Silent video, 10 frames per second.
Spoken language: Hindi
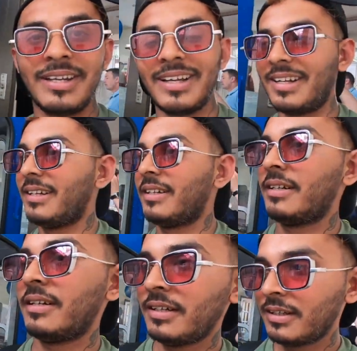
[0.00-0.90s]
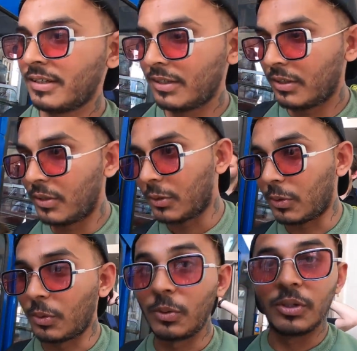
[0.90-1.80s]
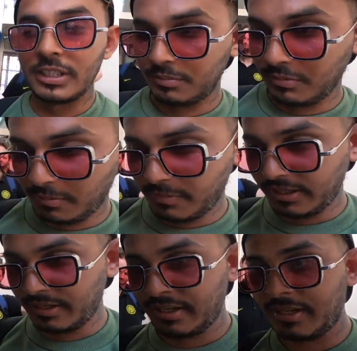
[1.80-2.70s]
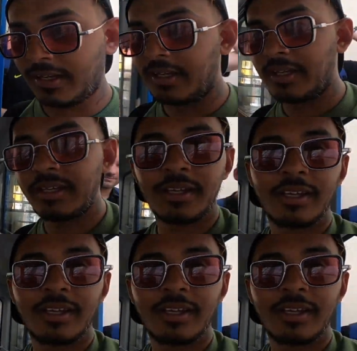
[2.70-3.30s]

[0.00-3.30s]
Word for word: जाने का तो इसमें बैठना है